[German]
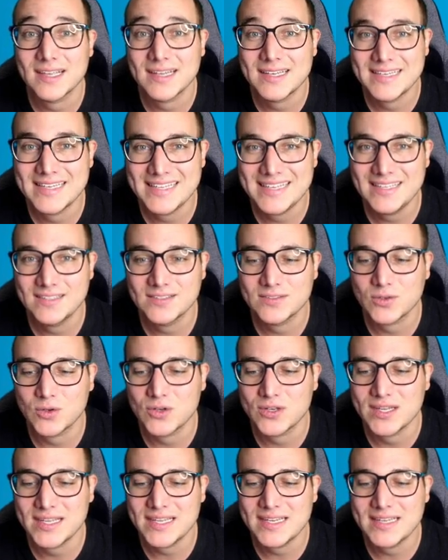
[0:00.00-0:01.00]
dies soll
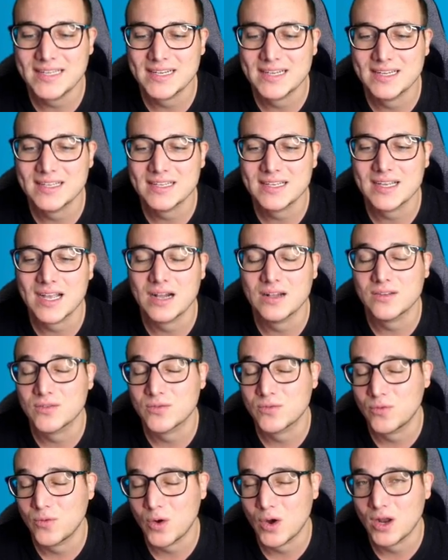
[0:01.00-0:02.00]
lediglich als
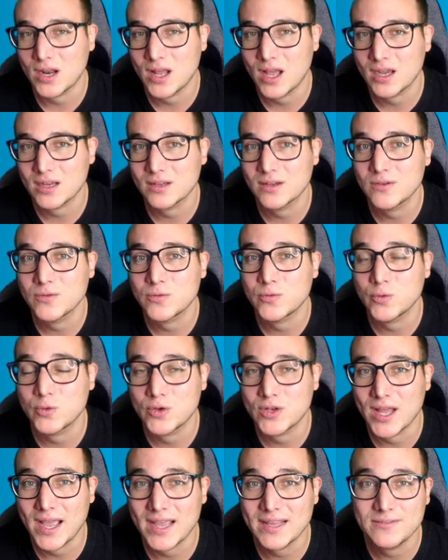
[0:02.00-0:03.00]
Vorlage für
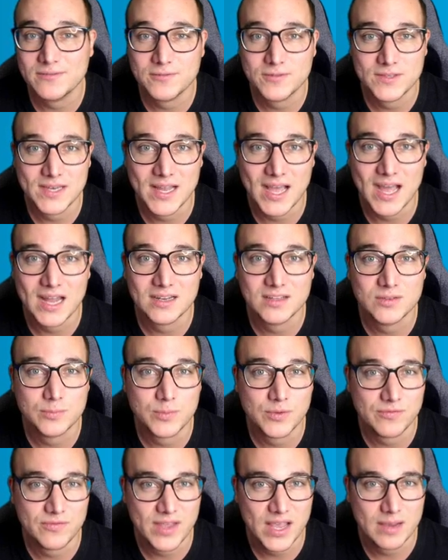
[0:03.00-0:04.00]
dein finales
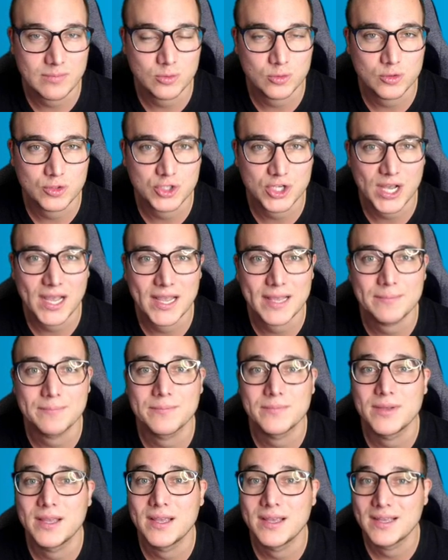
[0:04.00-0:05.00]

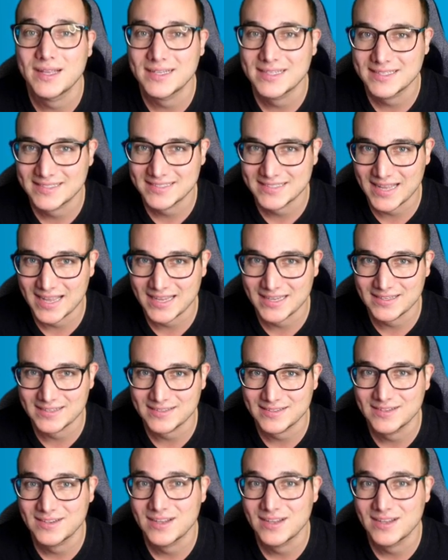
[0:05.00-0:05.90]
Bewerbungsschreiben sein.